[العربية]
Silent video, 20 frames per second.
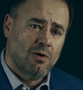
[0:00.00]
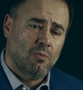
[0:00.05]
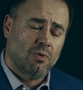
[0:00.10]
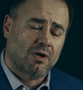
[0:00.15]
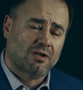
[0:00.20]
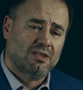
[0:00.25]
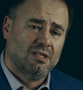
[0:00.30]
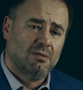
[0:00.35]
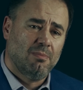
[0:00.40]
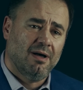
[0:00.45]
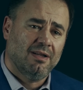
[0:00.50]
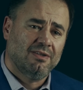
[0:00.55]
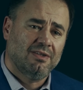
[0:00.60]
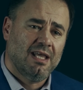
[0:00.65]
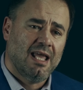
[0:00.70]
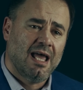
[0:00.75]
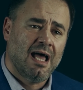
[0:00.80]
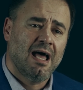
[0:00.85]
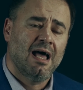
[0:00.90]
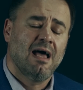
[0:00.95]

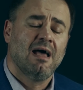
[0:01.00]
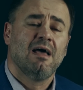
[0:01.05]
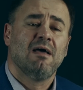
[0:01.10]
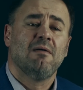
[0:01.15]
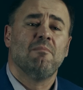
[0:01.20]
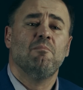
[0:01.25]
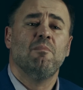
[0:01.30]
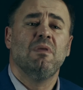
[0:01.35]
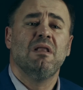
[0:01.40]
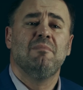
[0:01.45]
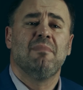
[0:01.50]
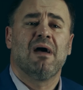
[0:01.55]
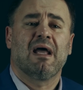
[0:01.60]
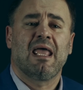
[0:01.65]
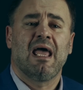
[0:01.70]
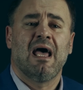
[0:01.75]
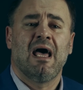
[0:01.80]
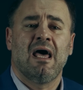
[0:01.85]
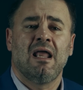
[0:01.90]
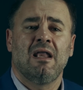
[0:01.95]
وارتباطها
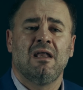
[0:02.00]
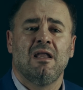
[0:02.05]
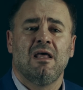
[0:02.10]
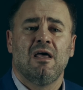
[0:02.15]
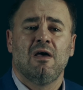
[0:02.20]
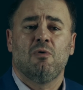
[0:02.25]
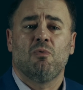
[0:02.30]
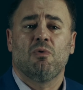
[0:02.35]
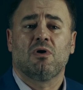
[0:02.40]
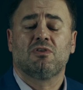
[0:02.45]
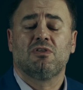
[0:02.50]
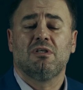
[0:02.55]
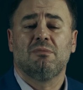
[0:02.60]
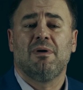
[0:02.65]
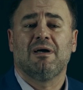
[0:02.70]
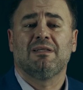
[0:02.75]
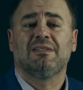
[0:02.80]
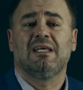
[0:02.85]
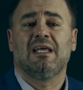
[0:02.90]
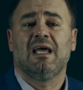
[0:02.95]
بالمكان
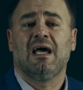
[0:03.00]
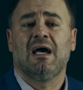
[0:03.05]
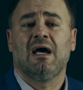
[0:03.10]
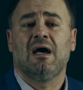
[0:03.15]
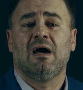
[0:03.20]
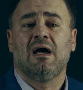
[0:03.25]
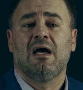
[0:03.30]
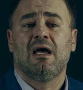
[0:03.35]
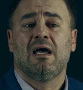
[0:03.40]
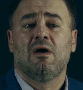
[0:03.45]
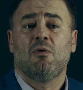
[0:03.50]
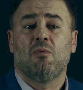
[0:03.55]
وارتباطها